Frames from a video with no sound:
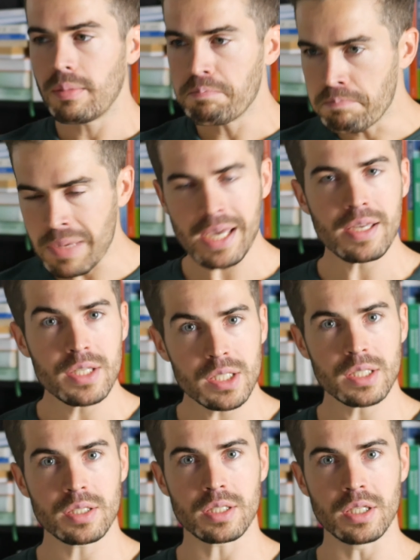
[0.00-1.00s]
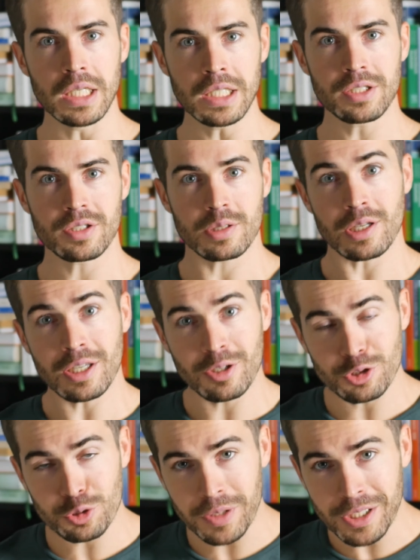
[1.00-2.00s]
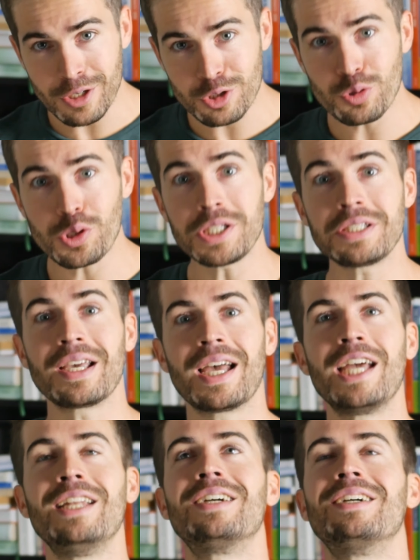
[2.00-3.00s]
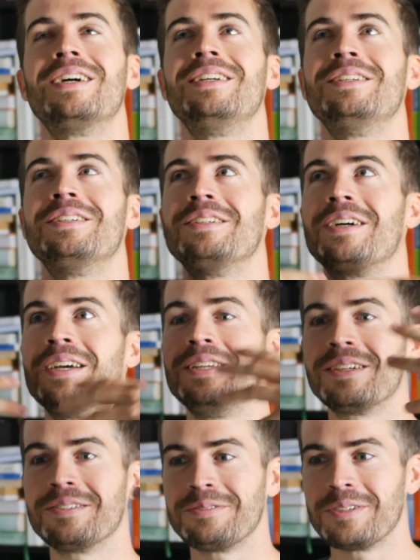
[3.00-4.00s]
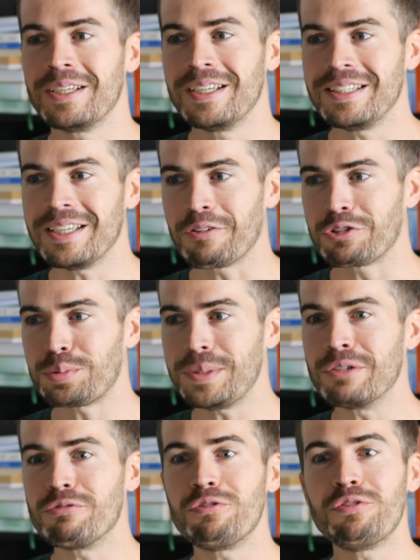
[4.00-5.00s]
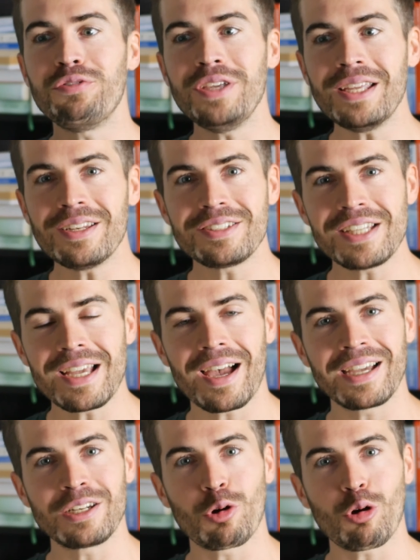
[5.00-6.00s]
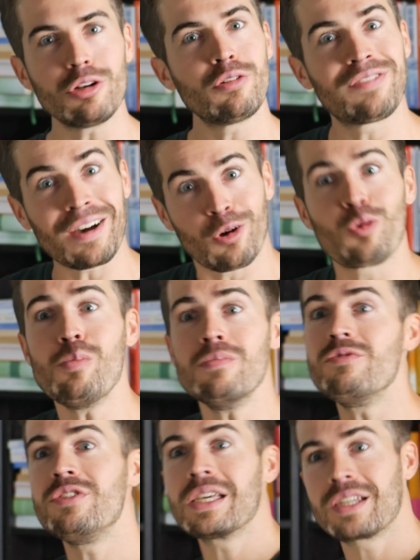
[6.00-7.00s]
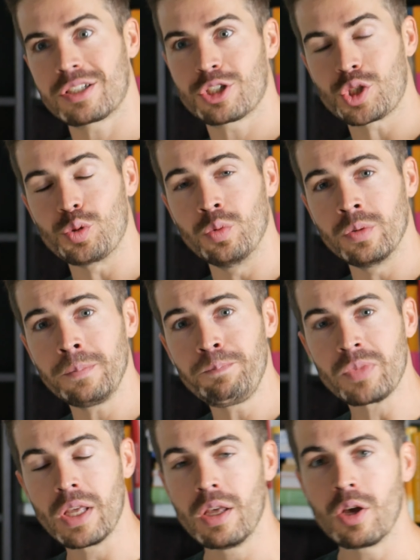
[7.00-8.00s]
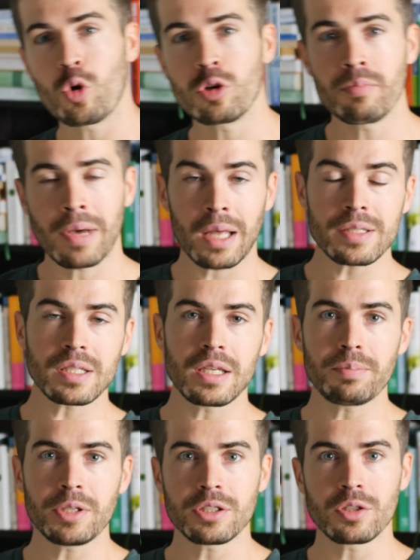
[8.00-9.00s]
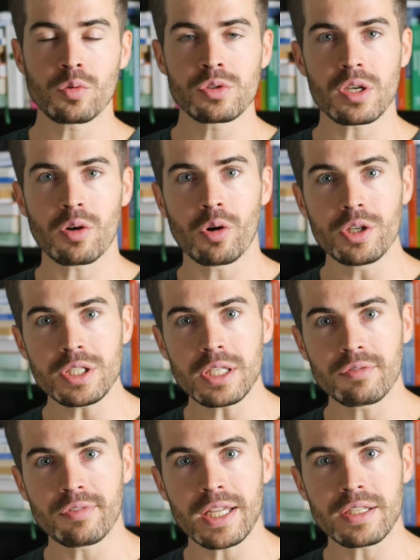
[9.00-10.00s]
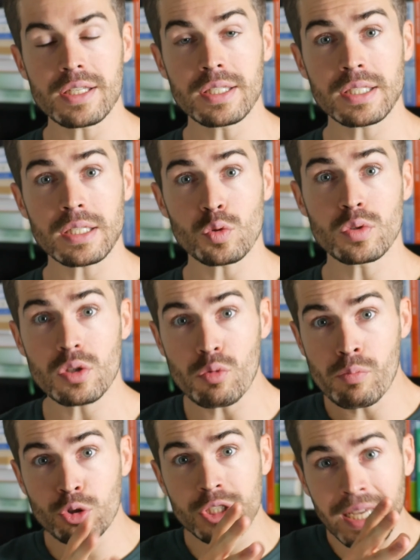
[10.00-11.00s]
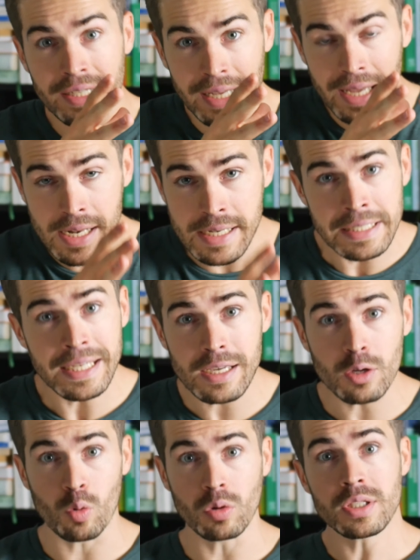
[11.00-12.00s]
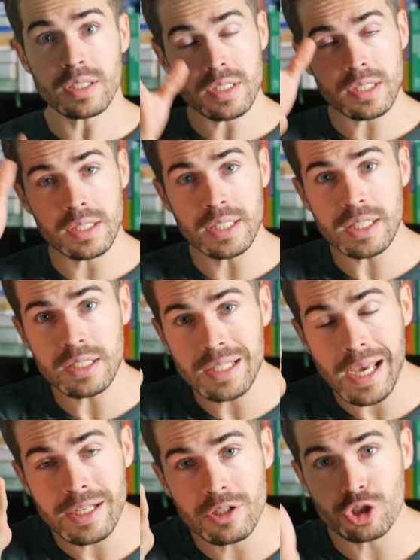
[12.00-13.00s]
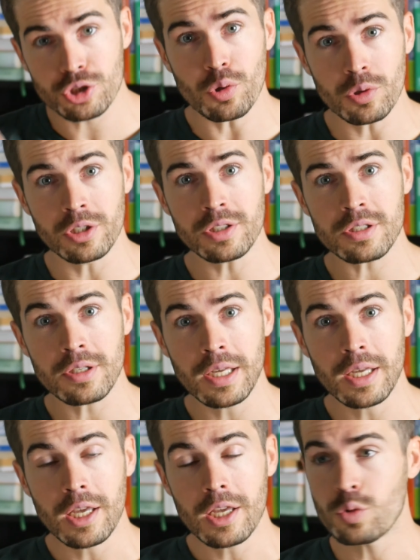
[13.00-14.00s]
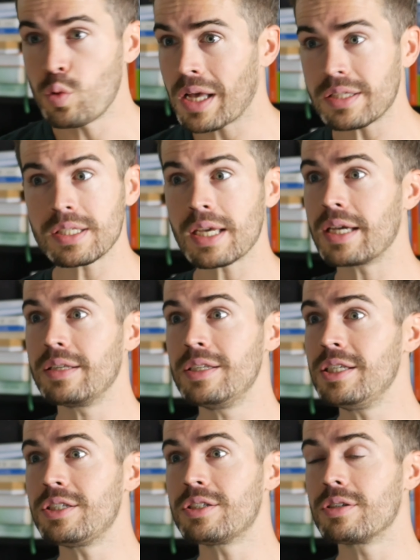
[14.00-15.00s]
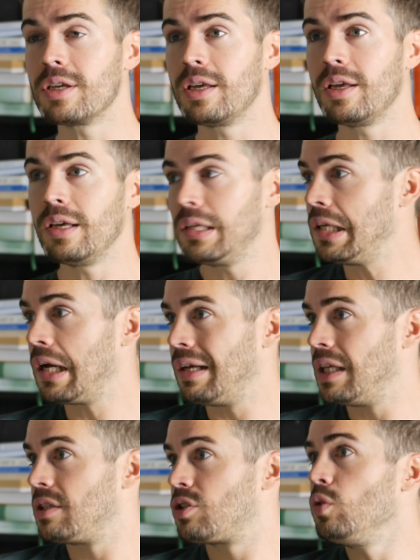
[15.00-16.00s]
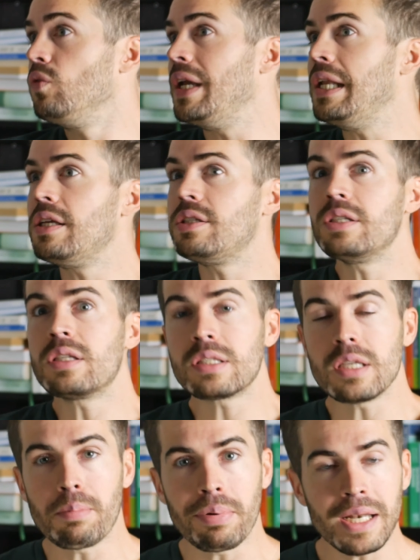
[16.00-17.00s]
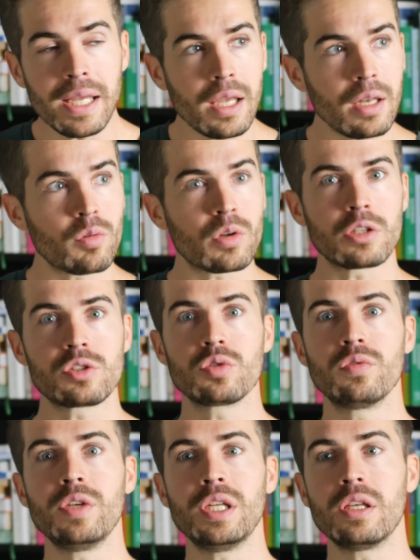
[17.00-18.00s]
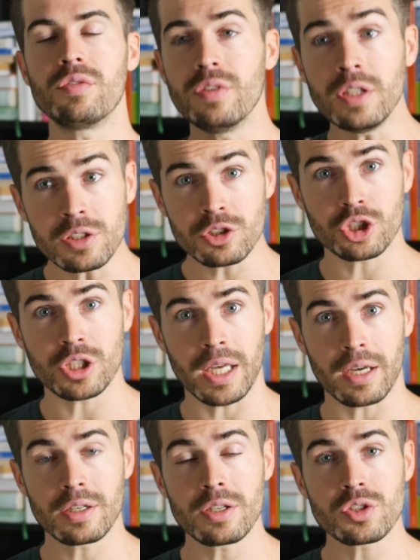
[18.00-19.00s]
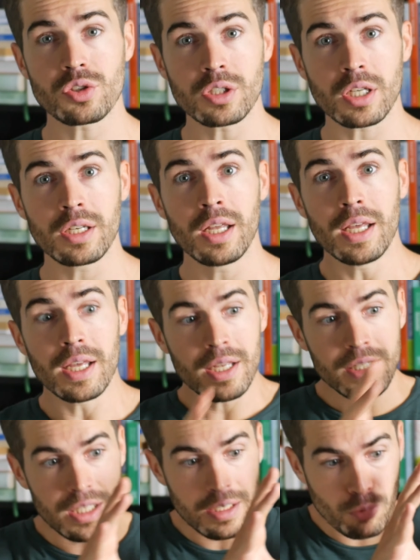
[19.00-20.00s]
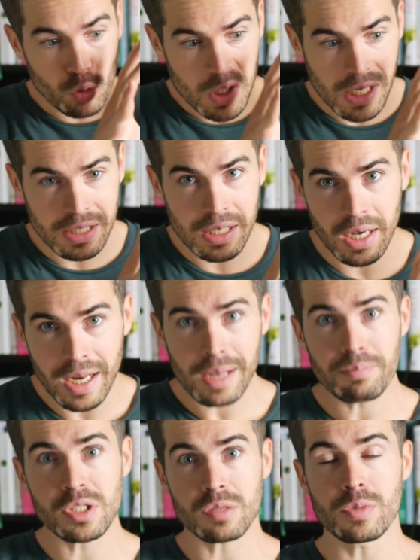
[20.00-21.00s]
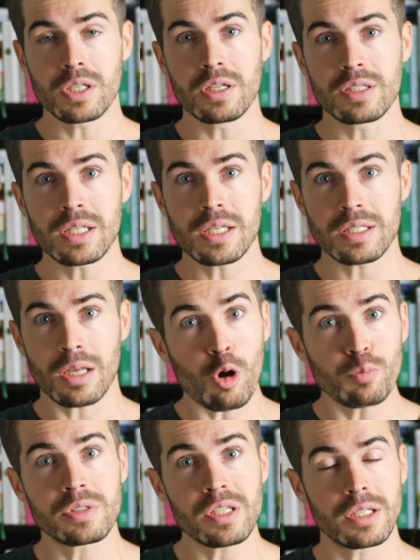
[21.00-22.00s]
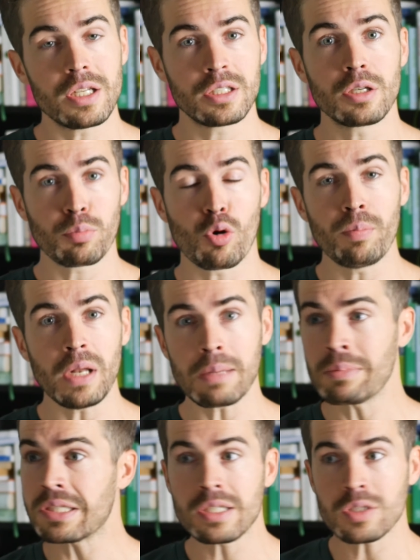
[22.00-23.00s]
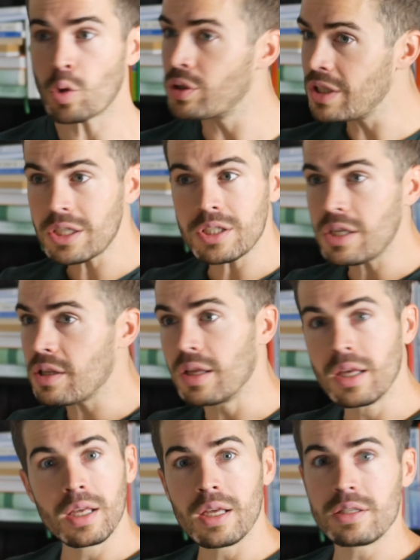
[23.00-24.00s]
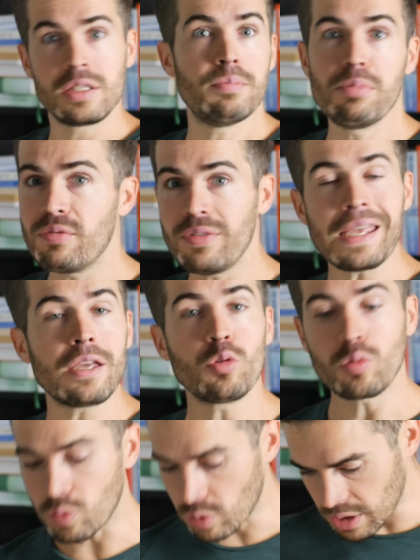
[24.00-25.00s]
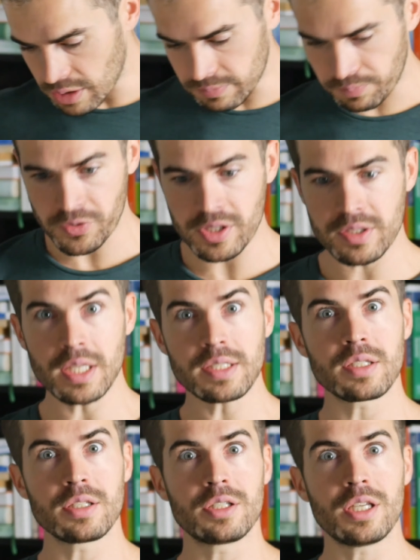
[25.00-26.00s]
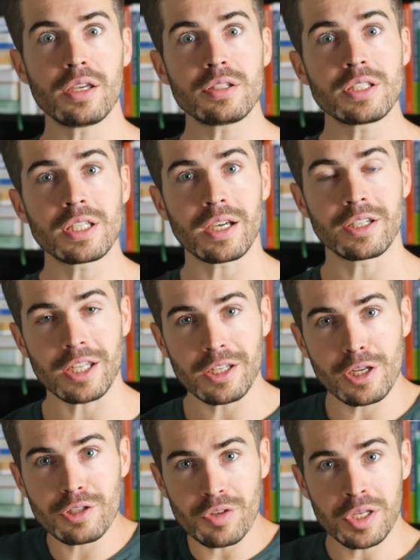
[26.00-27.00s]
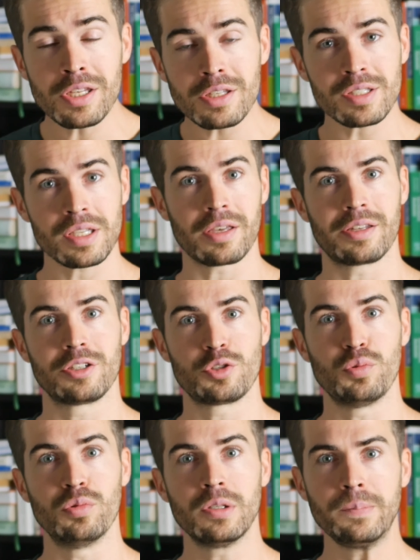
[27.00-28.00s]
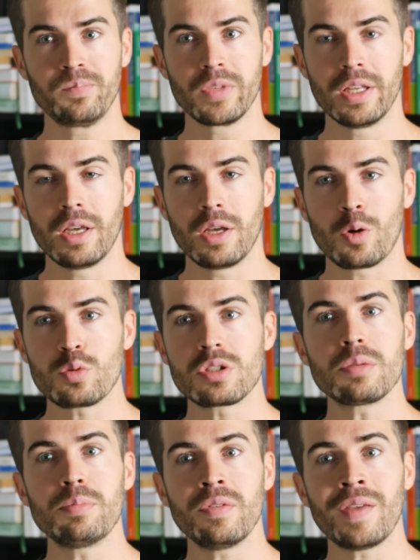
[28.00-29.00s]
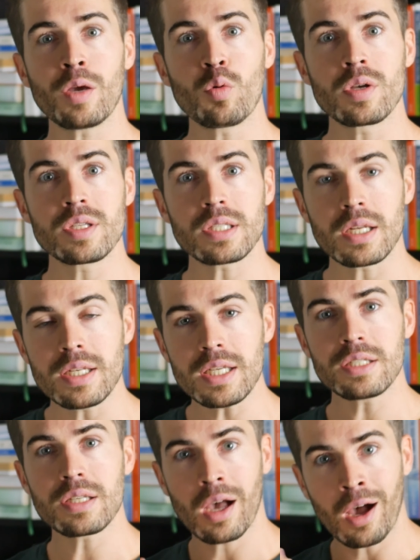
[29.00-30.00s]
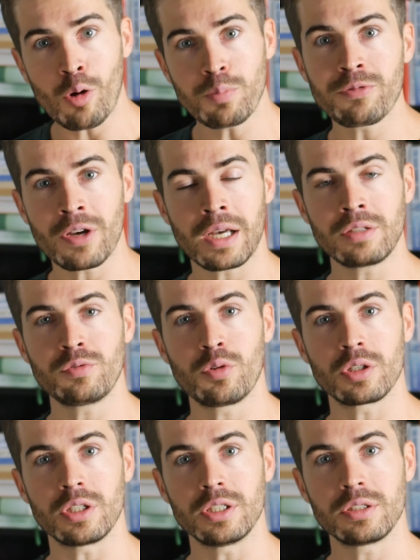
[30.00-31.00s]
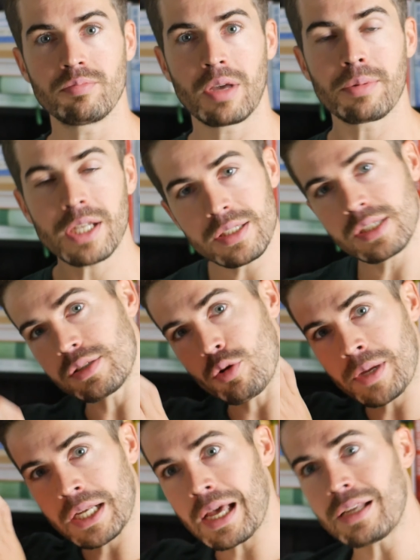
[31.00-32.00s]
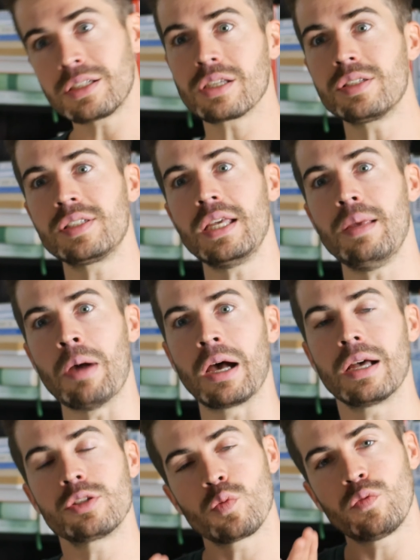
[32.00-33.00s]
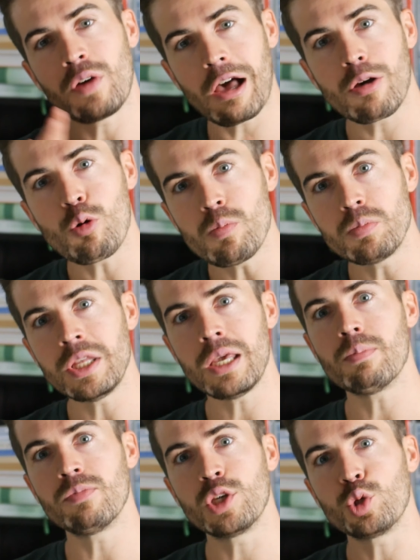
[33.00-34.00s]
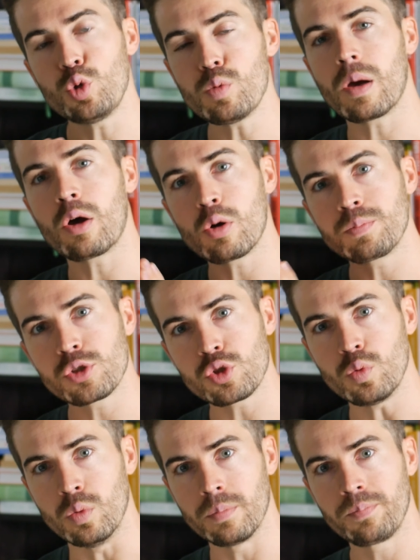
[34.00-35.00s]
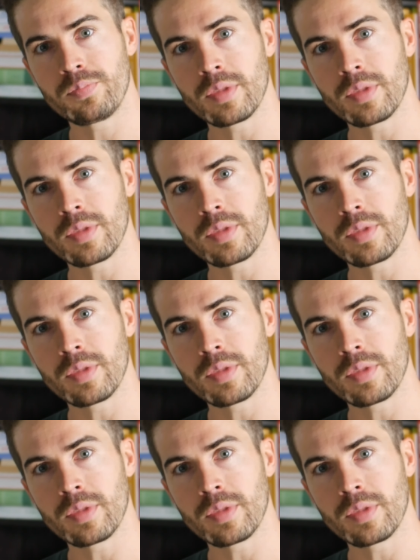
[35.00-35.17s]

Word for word: Mehr ist es nicht. Da spielt natürlich eine, eine, eine, ja, spielen viele Dinge eine Rolle, warum wir das tun. Und maßgeblich in unserer heutigen Welt ist dass unsere moderne Ernährung. Das ist nicht deine Schuld. Du hast kein, nicht ja, äh, zu wenig Disziplin oder zu wenig Willensstärke, sondern die modernen Lebensmittel sind das hauptsächliche Problem. Es ist auch nicht die, die Bewegung oder die setzende Tätigkeit, ähnlich wie ich es gerade tue. Unsere Bewegung ist dann nicht hauptverantwortlich. Aber das ist nochmal ein anderes Thema. Also warum nehmen wir überhaupt zu?